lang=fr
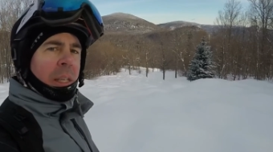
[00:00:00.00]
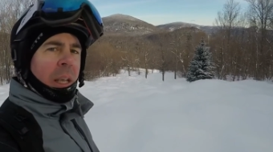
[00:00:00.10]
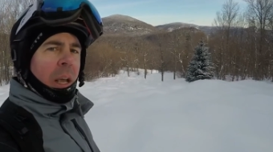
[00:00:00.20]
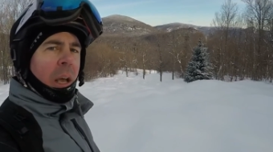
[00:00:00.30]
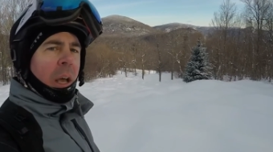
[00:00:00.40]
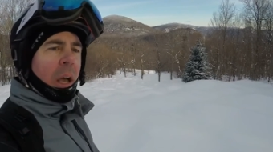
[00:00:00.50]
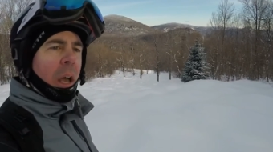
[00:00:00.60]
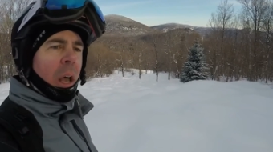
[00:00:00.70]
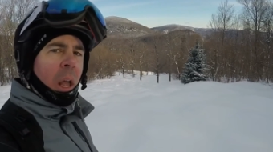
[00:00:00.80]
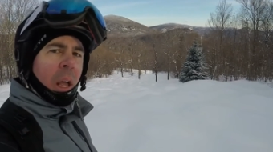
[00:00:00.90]
Euh,
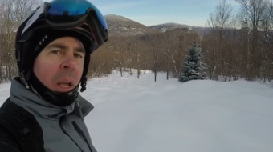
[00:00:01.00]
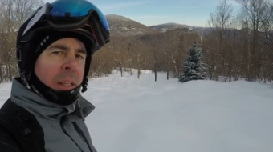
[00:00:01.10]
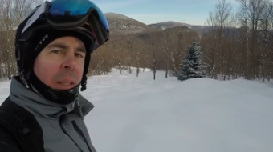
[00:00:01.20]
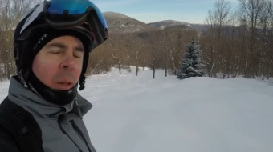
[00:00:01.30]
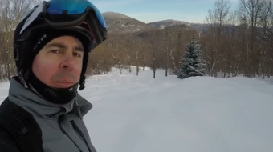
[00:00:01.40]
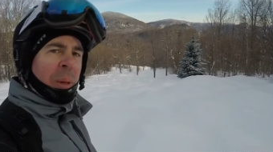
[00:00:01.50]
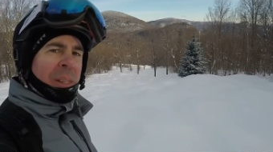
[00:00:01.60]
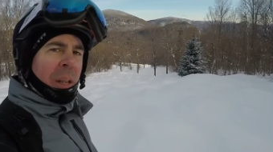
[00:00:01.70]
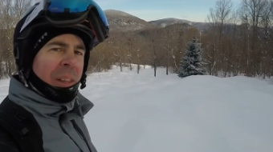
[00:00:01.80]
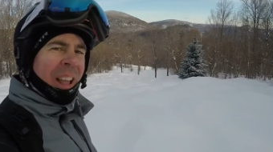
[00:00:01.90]
c'est une
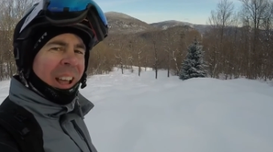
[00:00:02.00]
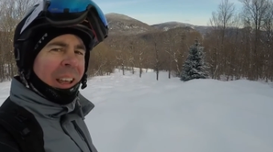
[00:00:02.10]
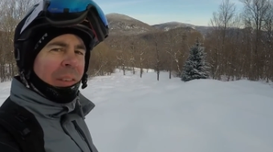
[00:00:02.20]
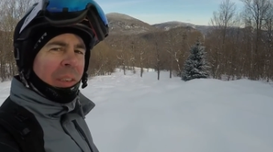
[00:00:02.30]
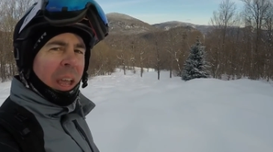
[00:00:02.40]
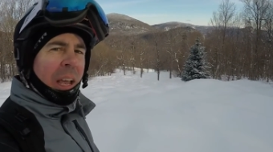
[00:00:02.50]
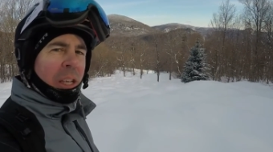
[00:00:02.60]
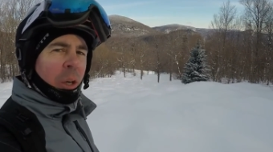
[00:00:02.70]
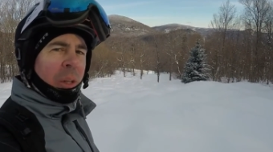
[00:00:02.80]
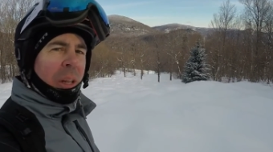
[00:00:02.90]
piste, un terrain
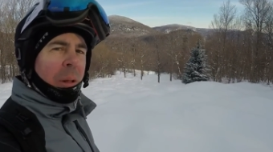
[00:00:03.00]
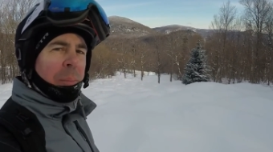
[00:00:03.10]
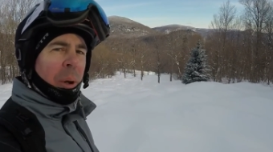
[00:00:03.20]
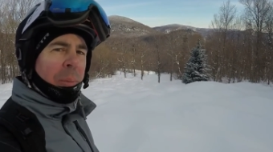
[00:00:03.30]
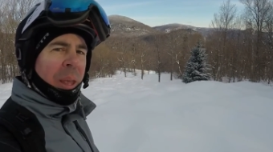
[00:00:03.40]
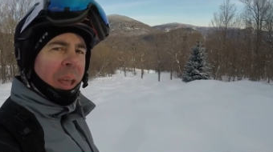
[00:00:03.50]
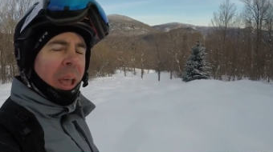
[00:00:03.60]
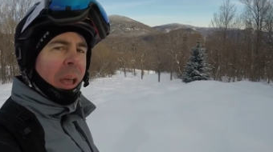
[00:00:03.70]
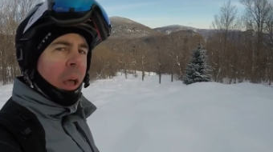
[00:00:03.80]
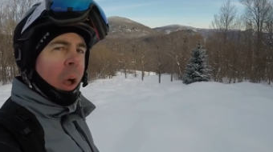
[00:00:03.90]
vierge. On est les premiers
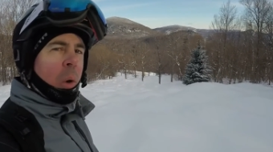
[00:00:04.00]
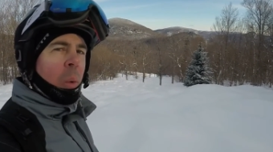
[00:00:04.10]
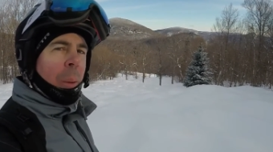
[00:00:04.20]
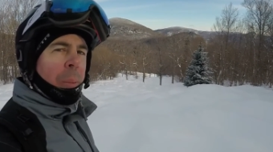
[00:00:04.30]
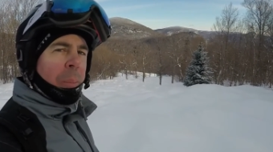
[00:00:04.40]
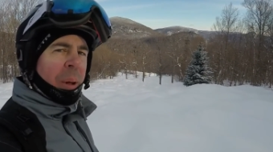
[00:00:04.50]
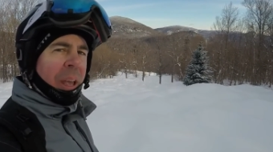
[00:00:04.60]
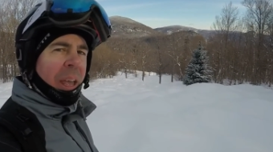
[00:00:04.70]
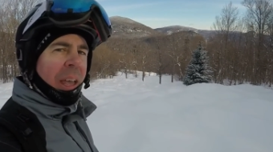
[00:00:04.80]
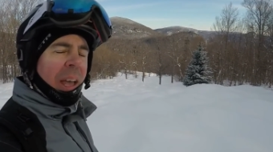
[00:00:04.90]
ou à peu
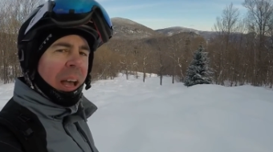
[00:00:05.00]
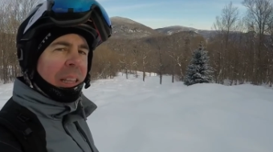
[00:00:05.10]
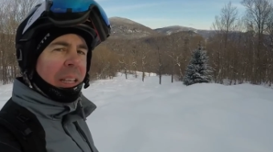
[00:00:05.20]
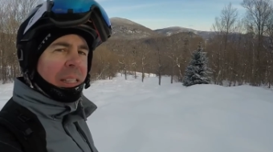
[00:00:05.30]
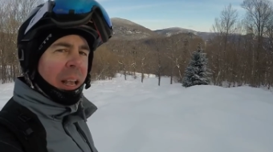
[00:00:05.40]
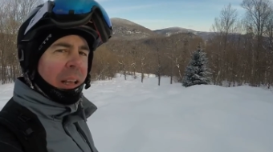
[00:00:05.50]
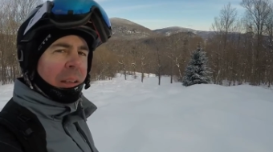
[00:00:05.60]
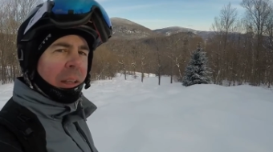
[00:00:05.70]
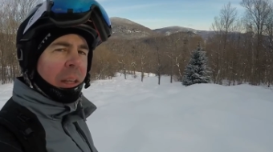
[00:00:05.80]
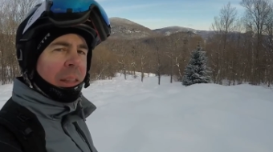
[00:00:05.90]
près à
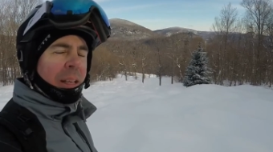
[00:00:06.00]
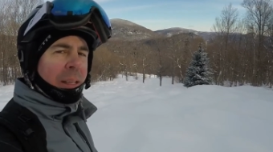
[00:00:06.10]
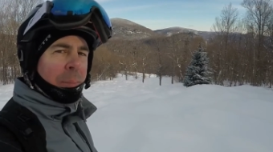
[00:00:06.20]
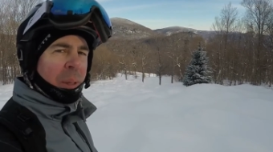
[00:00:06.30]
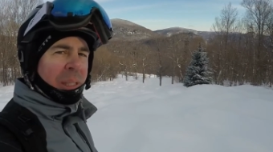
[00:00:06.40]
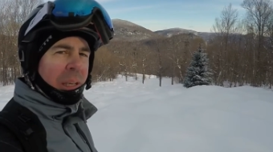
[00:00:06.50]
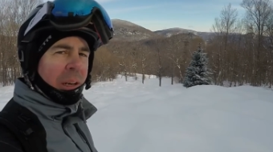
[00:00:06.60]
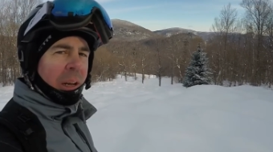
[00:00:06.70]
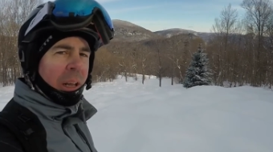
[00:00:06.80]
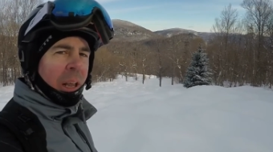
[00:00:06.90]
descendre dans cette piste-là.